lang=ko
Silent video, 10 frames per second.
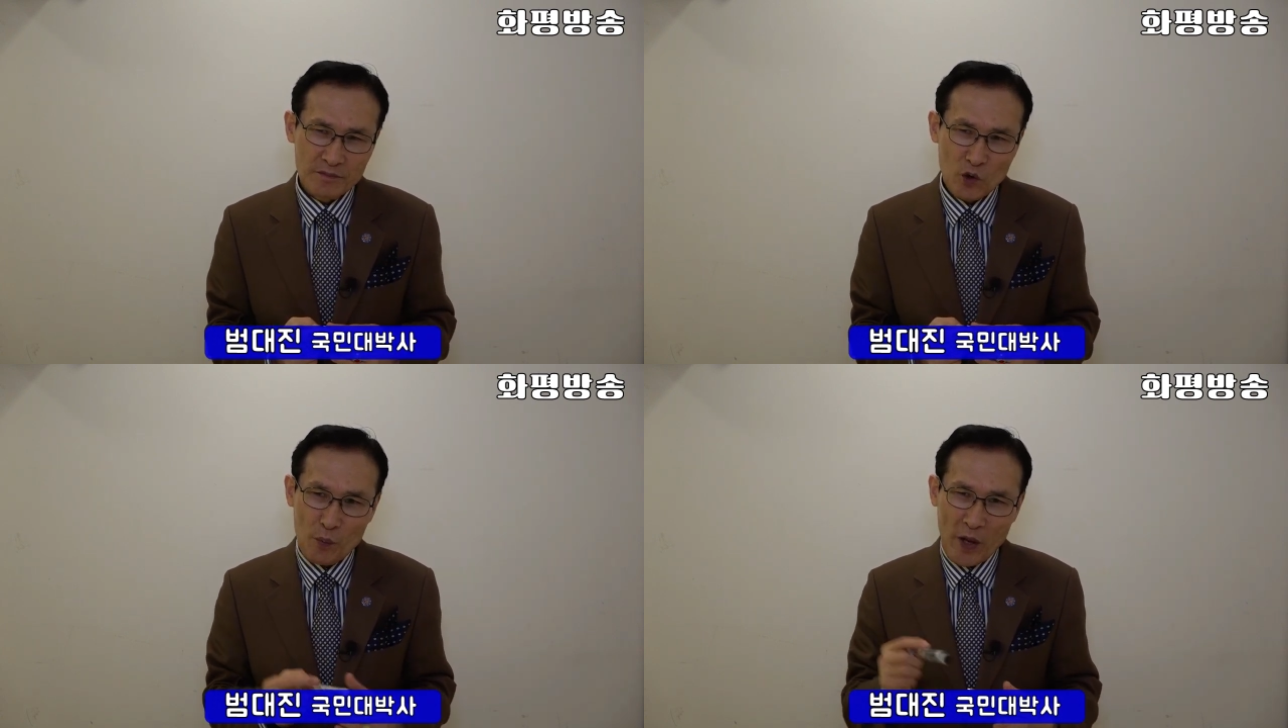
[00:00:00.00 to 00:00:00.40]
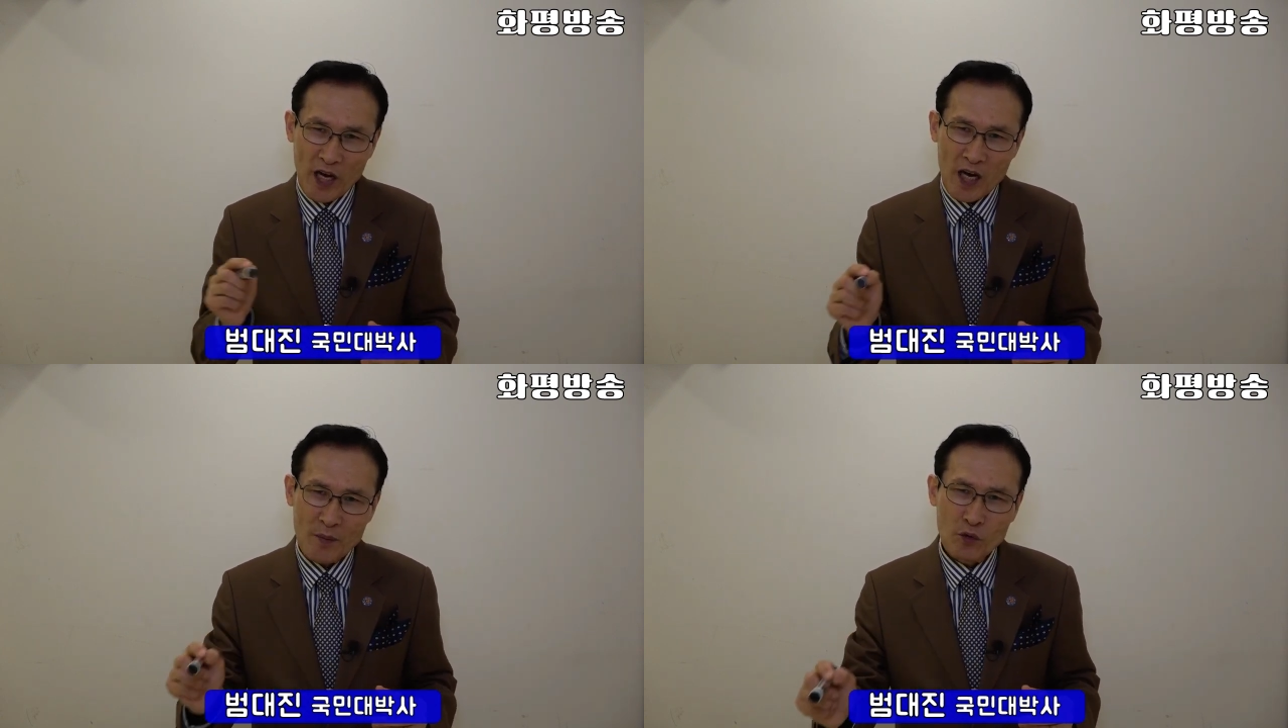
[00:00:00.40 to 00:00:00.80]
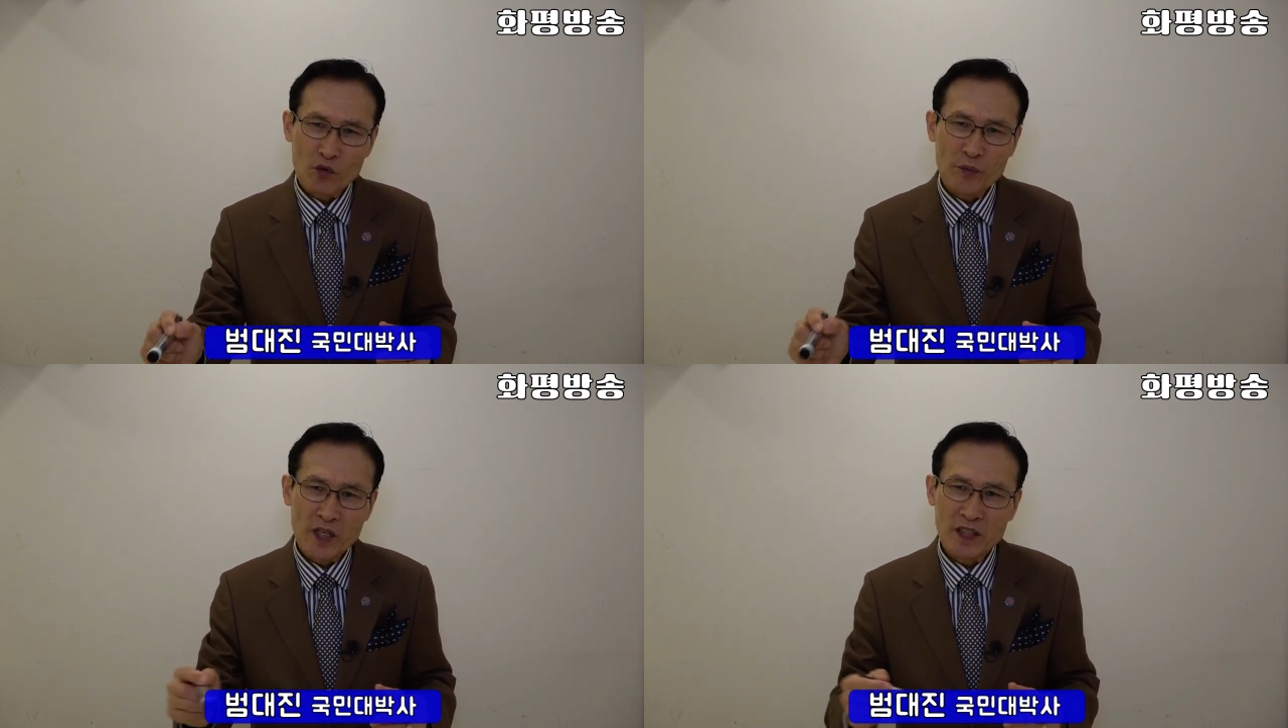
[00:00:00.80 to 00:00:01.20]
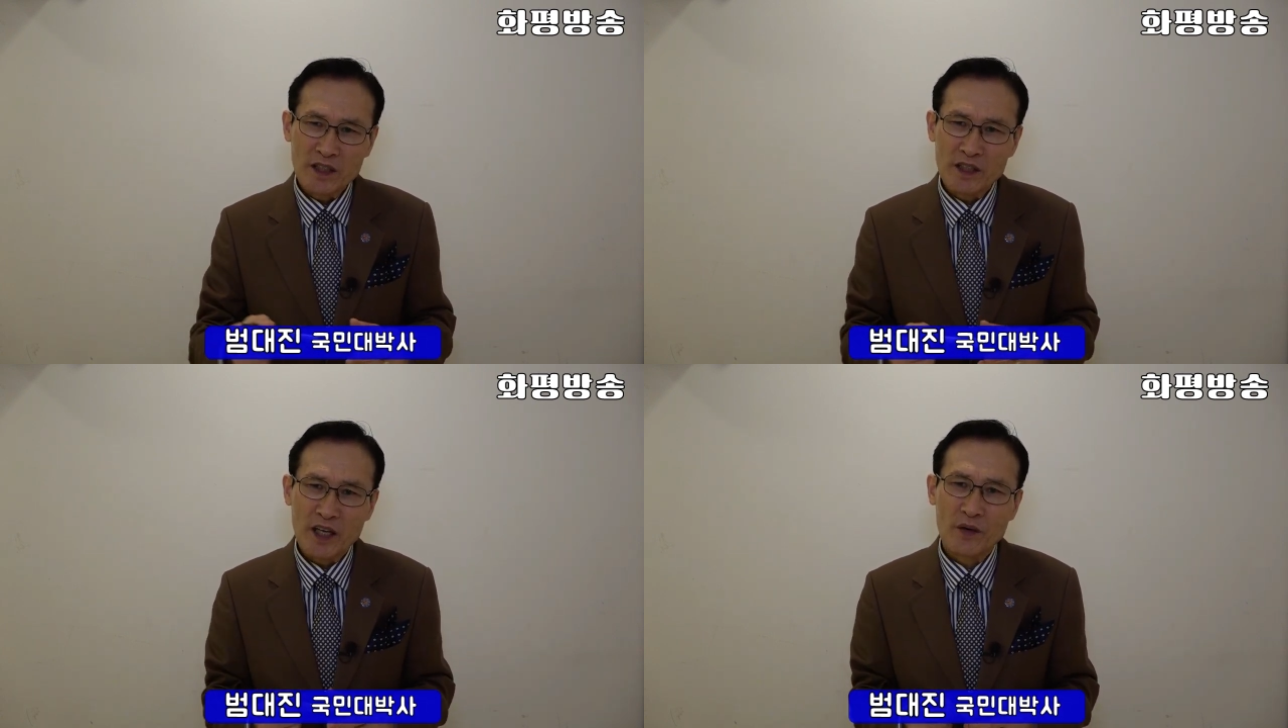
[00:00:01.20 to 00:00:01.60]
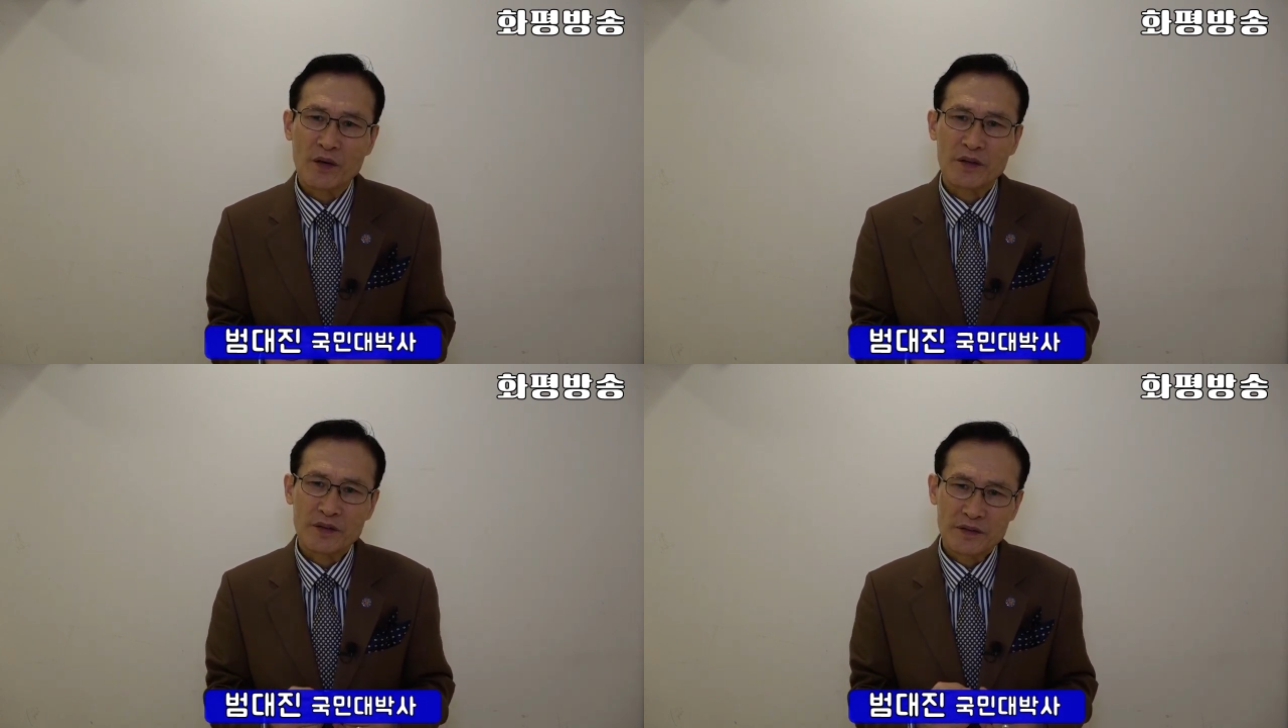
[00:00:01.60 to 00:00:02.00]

또 배가 부르면 어떻게 해요?